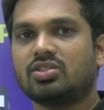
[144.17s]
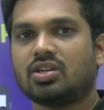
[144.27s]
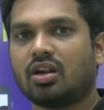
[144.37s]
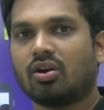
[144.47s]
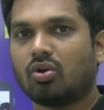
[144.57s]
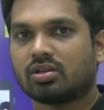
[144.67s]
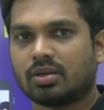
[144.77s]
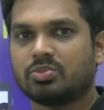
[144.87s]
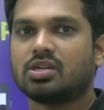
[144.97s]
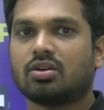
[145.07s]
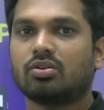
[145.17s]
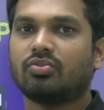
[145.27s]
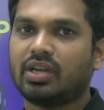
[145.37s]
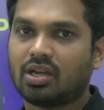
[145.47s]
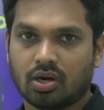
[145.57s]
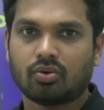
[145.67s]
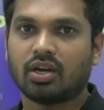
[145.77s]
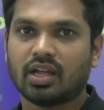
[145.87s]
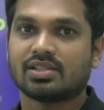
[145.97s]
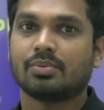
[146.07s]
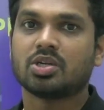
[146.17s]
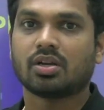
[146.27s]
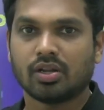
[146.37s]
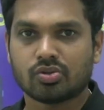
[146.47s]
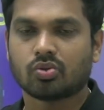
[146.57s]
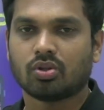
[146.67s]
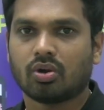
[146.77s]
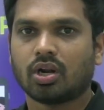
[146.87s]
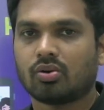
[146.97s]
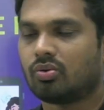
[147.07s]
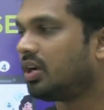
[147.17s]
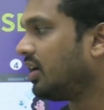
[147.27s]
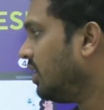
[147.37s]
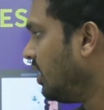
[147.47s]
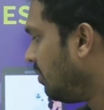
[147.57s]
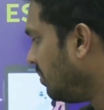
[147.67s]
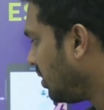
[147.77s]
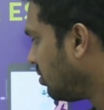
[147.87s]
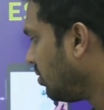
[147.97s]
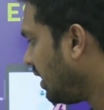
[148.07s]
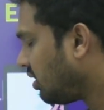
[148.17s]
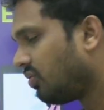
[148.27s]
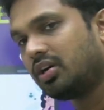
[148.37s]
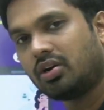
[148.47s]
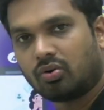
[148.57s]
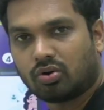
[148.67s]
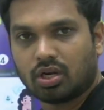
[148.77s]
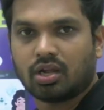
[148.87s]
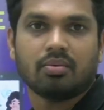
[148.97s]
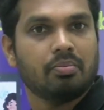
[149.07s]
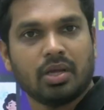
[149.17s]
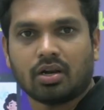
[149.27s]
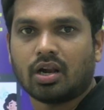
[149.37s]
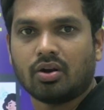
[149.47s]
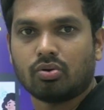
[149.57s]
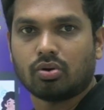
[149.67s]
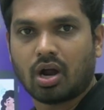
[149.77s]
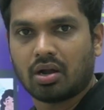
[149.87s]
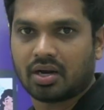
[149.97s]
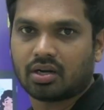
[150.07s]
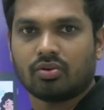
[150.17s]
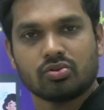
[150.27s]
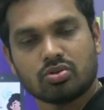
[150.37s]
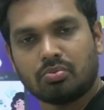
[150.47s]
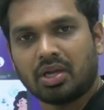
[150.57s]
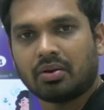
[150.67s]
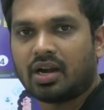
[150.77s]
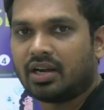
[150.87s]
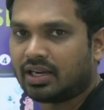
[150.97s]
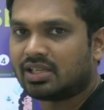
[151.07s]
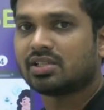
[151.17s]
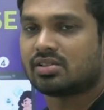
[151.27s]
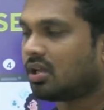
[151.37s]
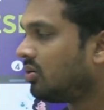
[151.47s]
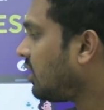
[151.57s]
ఇంజనీరింగ్లో ఒక సబ్జెక్టు వీక్గా ఉండి ఆ సబ్జెక్ట్ నేర్చుకుందాం అని అనుకుంటే మీకు ఎటువంటి డౌట్ ఉన్నా మీరు నన్ను కాంటాక్ట్ అవ్వచ్చు మీకు నా డీటెయిల్స్ ఇస్తాను